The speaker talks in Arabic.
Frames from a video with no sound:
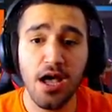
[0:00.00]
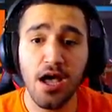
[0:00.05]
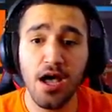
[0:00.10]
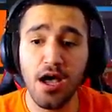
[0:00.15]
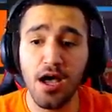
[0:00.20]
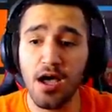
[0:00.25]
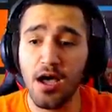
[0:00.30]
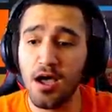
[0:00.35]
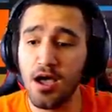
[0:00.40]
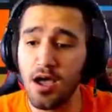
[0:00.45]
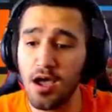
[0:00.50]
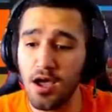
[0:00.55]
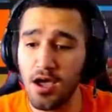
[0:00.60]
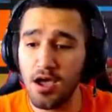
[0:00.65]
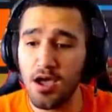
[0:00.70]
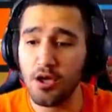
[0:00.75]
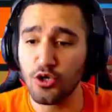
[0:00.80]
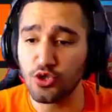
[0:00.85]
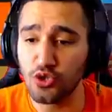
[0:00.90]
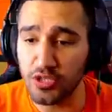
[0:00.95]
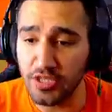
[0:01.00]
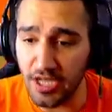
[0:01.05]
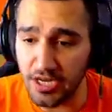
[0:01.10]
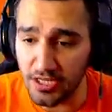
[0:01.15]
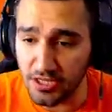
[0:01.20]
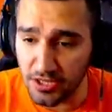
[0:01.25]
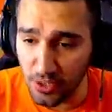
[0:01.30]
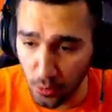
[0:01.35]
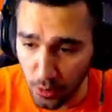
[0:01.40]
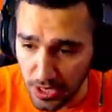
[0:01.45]
آه الشوت
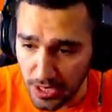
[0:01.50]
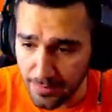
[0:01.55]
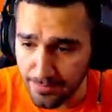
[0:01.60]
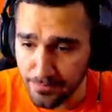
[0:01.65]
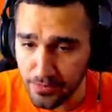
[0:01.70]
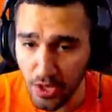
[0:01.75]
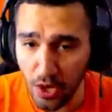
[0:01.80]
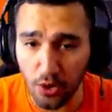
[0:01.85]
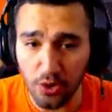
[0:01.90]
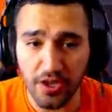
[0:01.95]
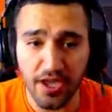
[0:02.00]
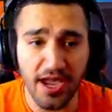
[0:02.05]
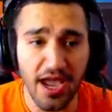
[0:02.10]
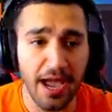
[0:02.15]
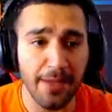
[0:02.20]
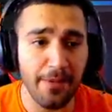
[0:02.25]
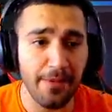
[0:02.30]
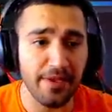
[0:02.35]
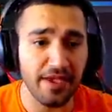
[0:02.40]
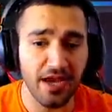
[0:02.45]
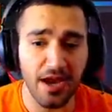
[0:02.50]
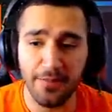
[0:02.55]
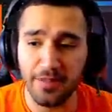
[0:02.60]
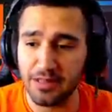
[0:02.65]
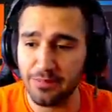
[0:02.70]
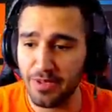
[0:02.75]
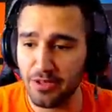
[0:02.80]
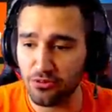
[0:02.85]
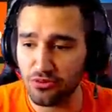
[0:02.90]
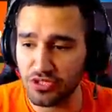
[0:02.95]
الطويل اوكي حبايبي الكرام
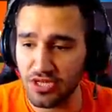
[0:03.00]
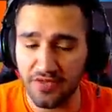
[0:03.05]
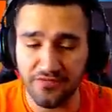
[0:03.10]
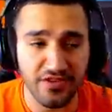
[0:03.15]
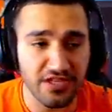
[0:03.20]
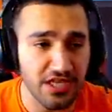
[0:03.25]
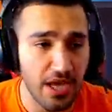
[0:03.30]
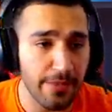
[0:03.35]
مثل ما انتم شايفين